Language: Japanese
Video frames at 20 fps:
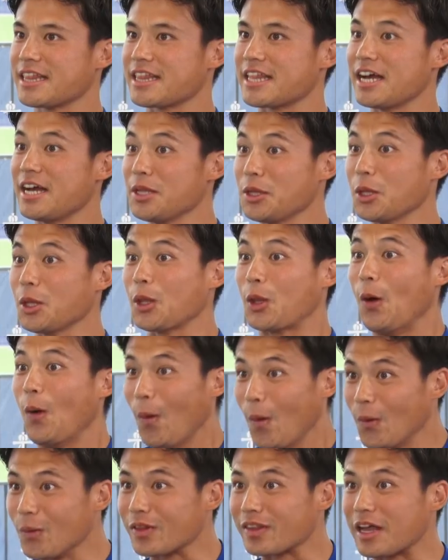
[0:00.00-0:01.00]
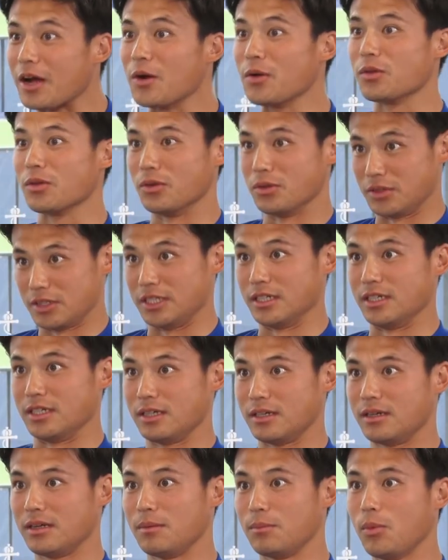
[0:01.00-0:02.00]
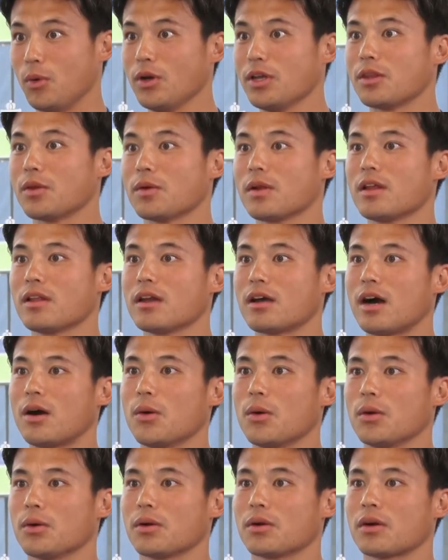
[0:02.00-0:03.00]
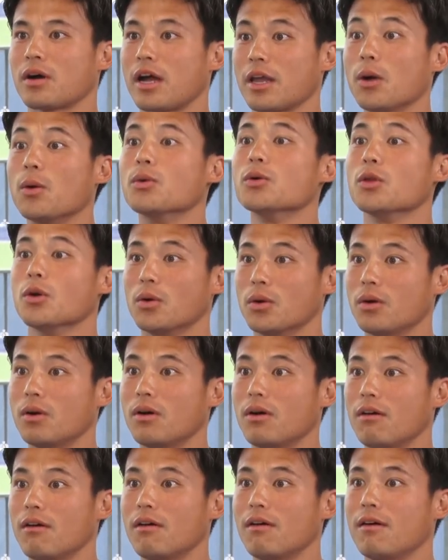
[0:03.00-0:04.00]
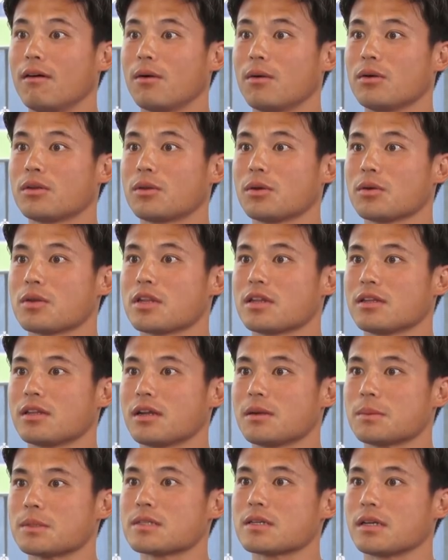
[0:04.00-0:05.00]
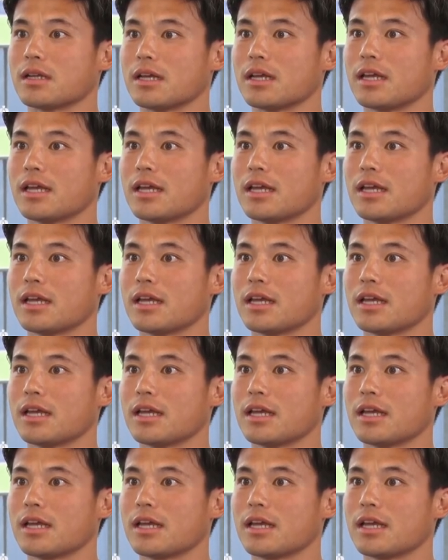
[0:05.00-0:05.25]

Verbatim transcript: ちゃんと歌うのに、ボイトレに通うの、これ投資になりますか